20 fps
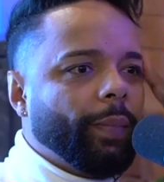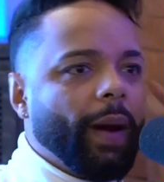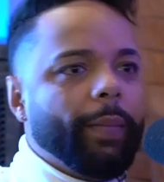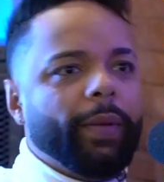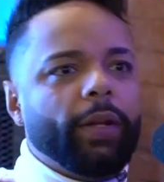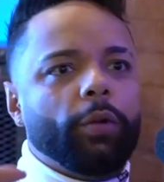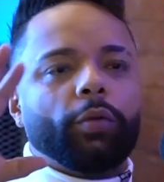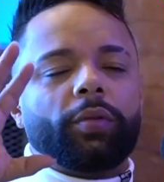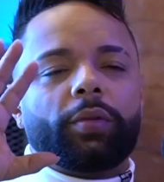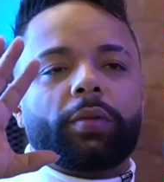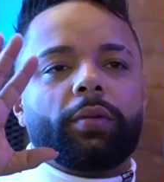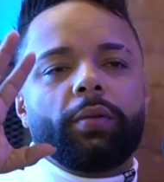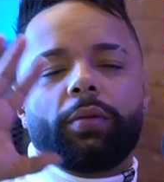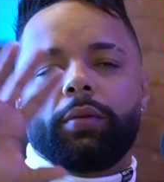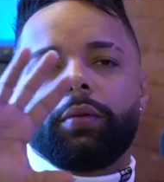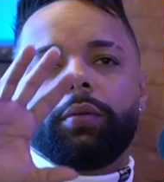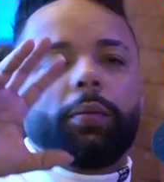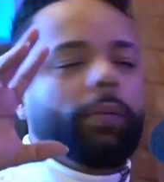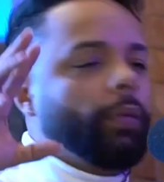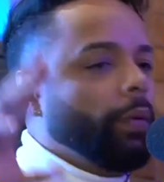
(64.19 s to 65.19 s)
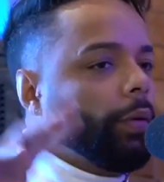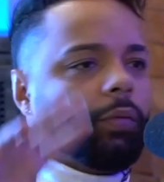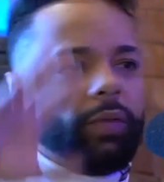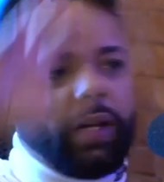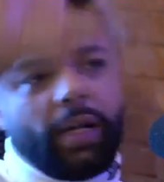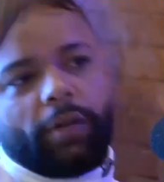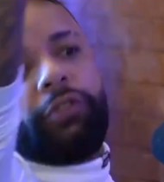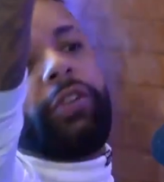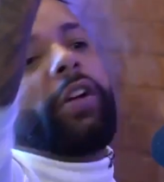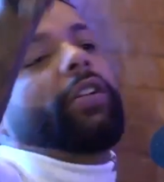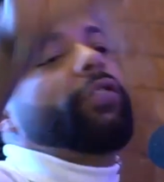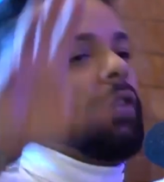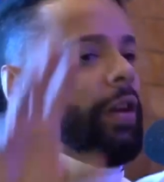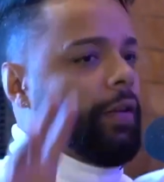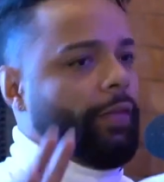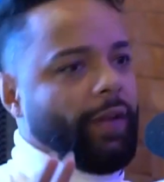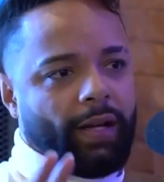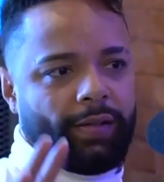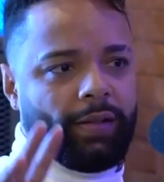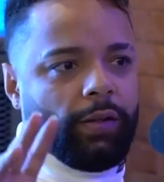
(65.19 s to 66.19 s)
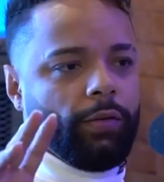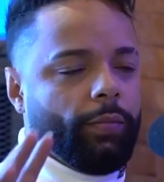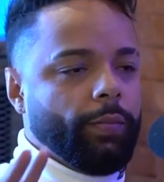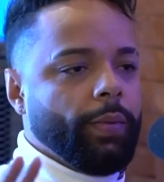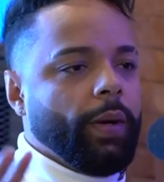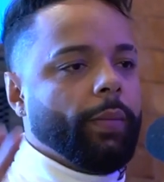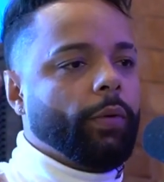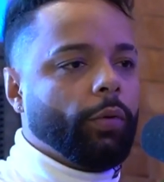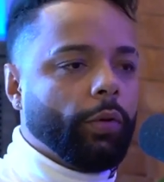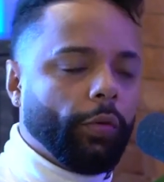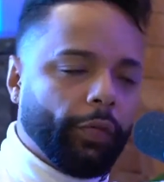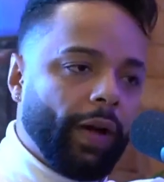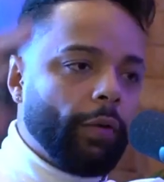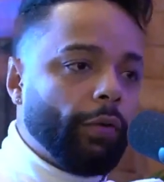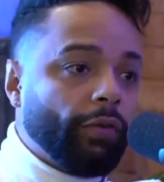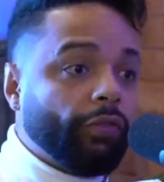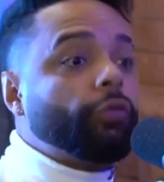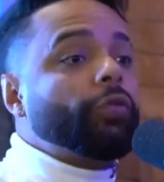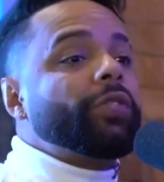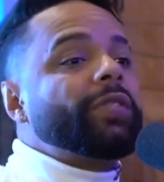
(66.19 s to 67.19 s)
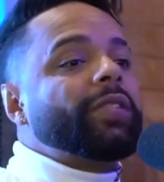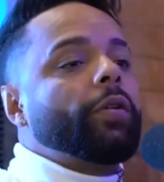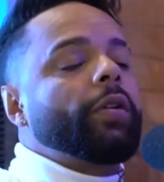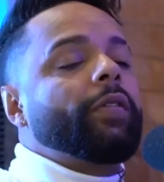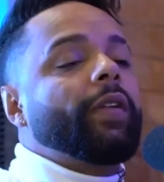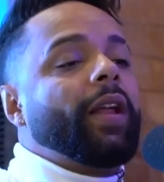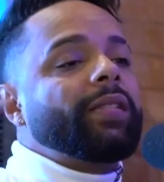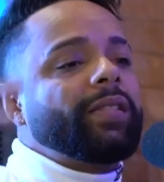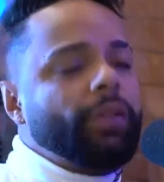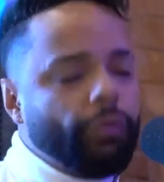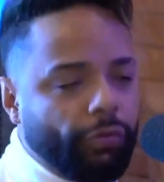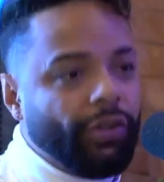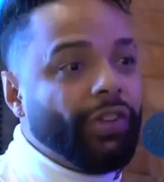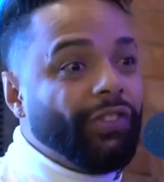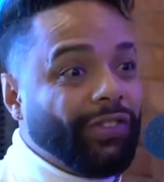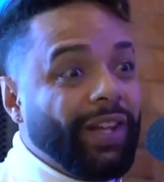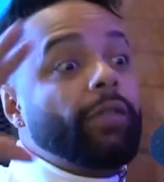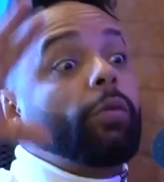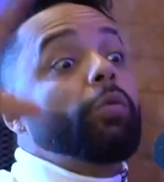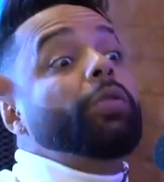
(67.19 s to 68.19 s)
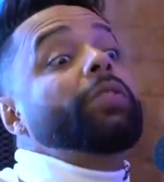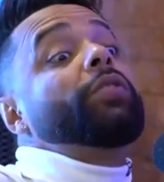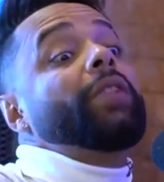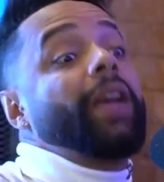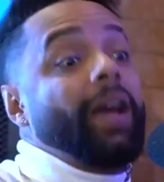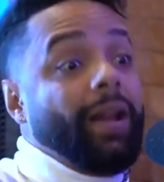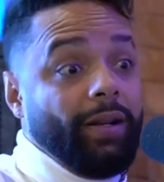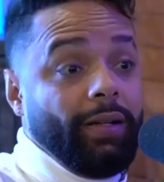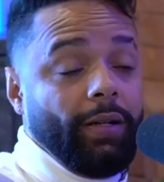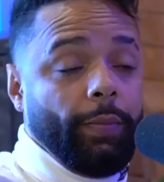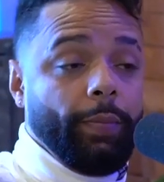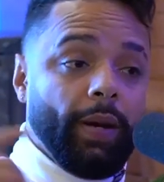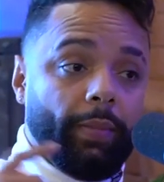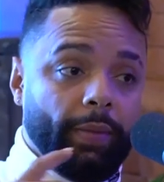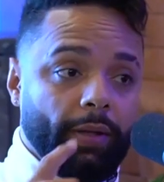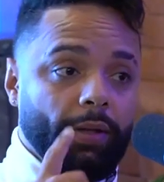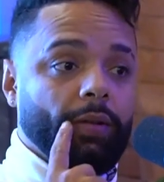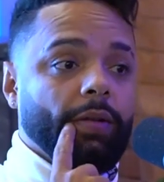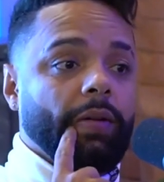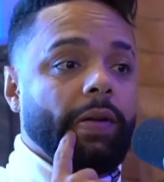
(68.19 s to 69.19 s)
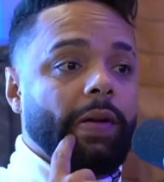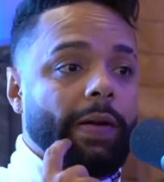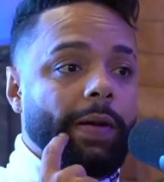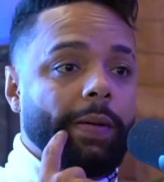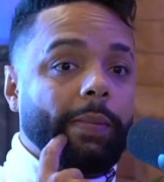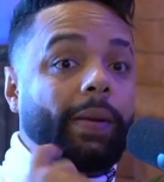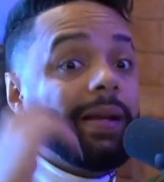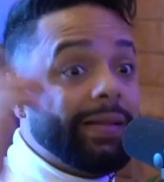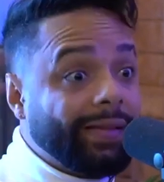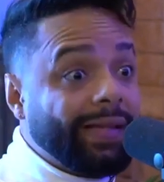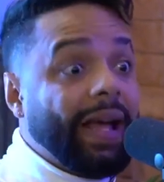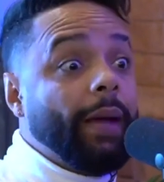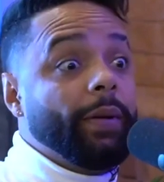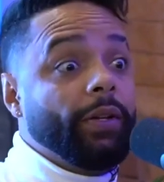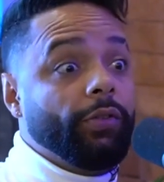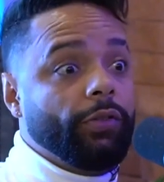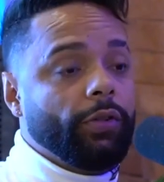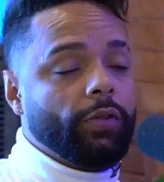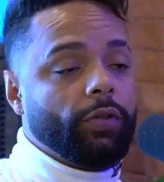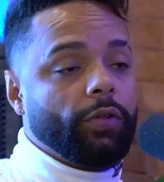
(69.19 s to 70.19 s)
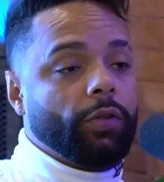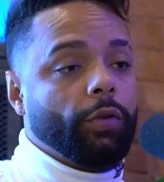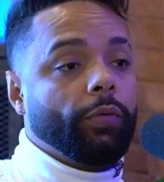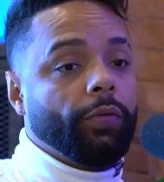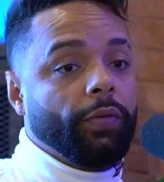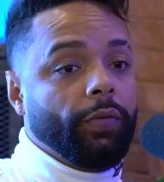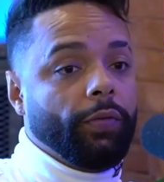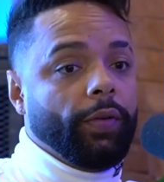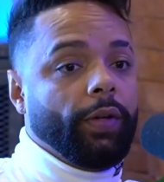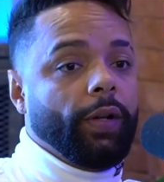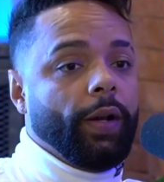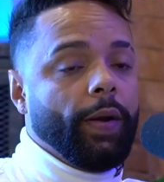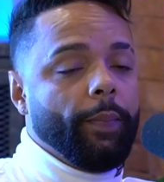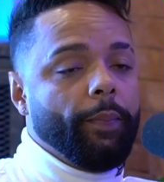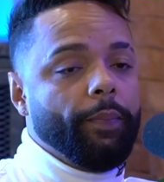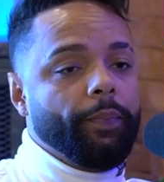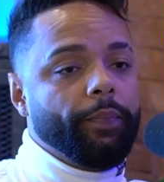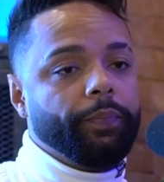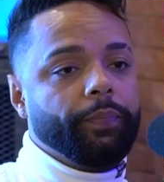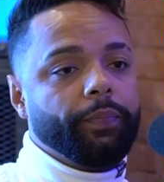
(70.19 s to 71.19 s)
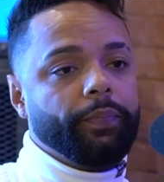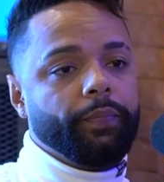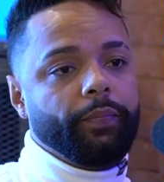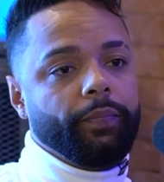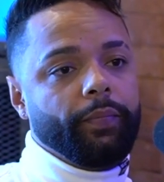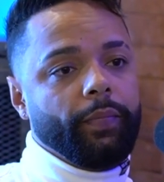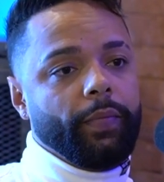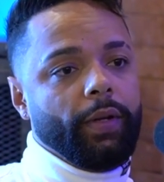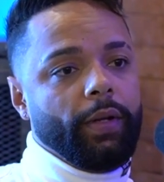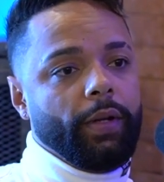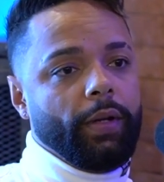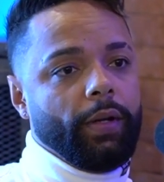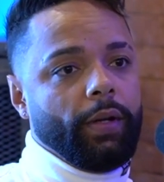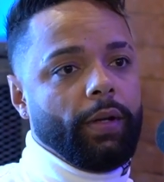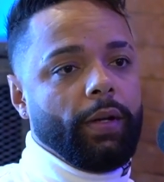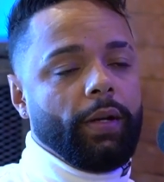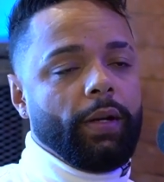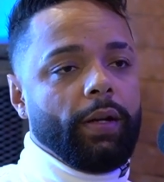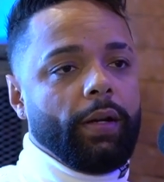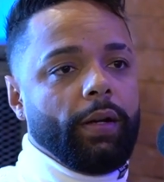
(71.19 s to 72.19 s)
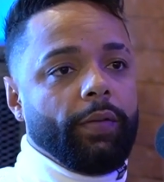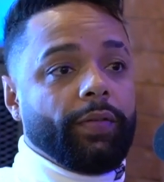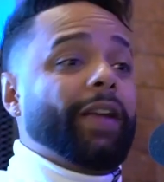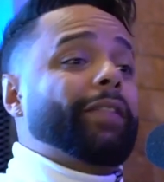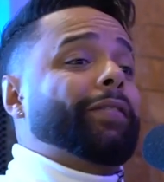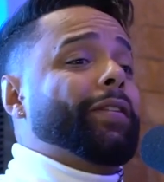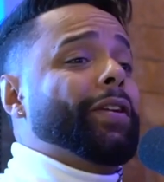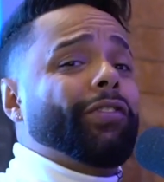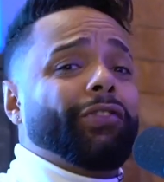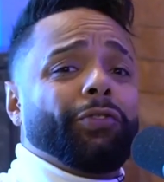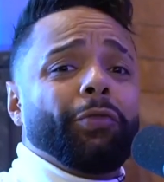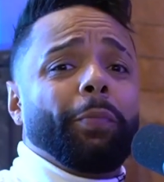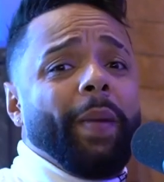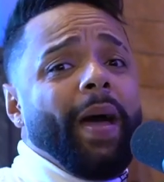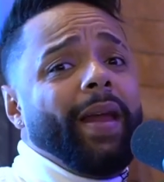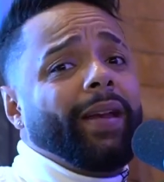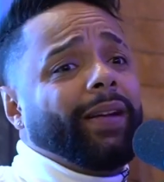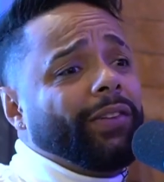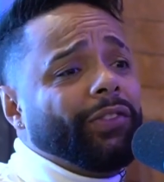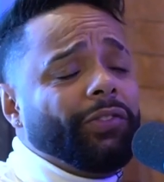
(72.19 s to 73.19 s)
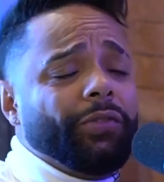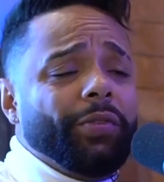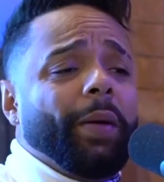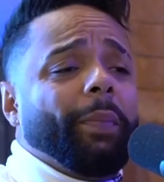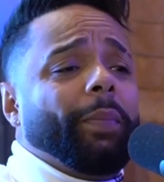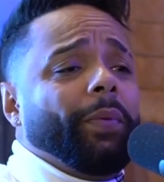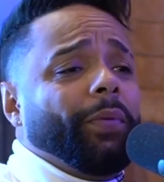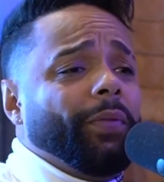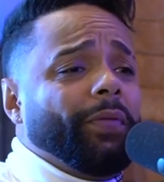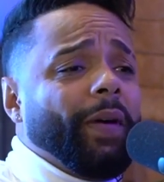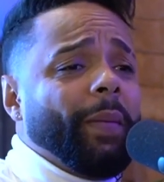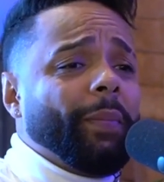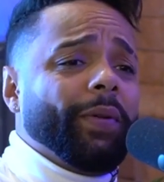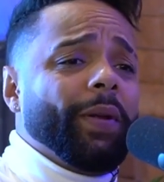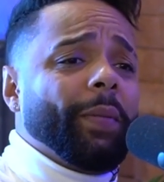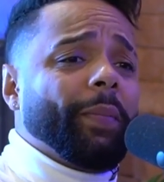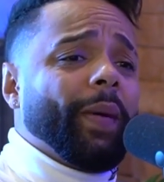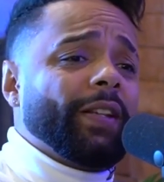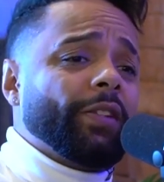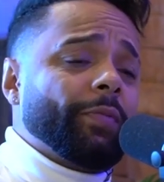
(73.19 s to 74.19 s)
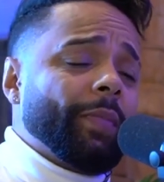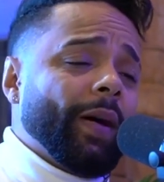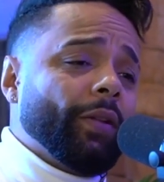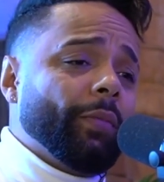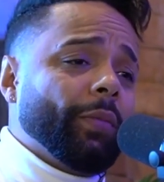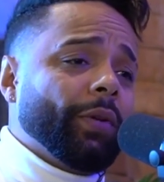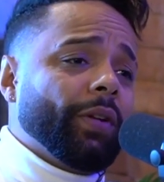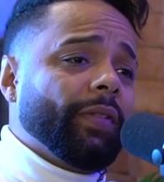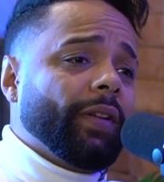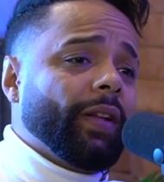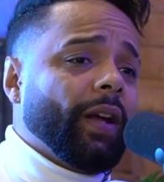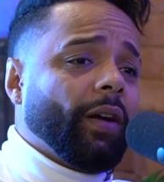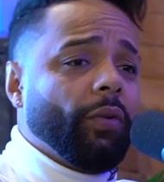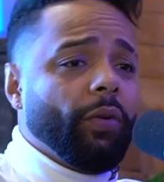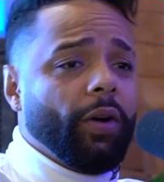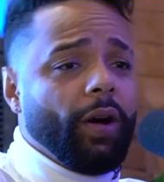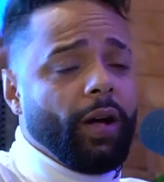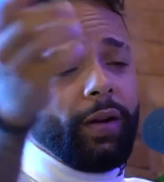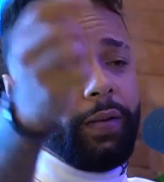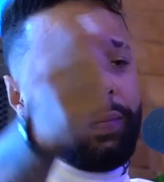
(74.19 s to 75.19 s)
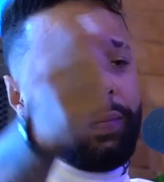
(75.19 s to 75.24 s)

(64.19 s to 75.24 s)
mim não, não tem Xande de revelação. Para mim, quando eu falo instituição revelação, o Xande está incluído nela ali para mim. Porque eles sabem disso que eu vivi, né? Fiquei triste que o Pericles não, ia, não vai poder participar do meu DVD agora.